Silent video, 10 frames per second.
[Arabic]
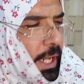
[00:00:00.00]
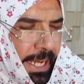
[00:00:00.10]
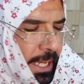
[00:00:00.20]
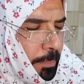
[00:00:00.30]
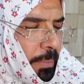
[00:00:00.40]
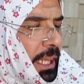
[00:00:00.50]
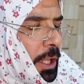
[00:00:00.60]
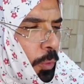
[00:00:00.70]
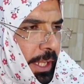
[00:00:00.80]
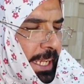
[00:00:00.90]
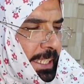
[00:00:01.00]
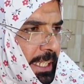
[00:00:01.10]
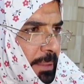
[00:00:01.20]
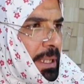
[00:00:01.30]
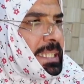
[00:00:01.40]
والنعم بالله
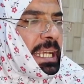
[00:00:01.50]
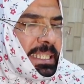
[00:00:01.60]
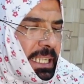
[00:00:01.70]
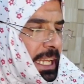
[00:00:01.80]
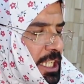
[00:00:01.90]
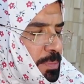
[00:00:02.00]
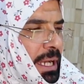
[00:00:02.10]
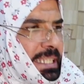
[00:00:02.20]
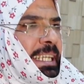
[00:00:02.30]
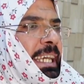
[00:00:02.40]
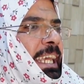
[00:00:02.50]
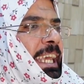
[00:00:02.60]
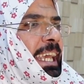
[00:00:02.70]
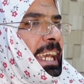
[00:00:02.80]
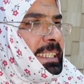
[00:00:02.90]
وليدي بس قصدي ليش ما
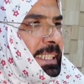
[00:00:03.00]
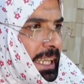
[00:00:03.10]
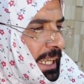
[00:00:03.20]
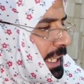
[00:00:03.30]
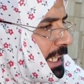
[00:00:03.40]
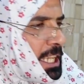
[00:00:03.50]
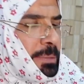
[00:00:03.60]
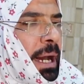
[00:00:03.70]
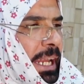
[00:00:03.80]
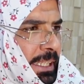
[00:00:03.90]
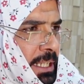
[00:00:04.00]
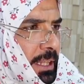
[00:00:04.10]
سعيت ليش ما رحت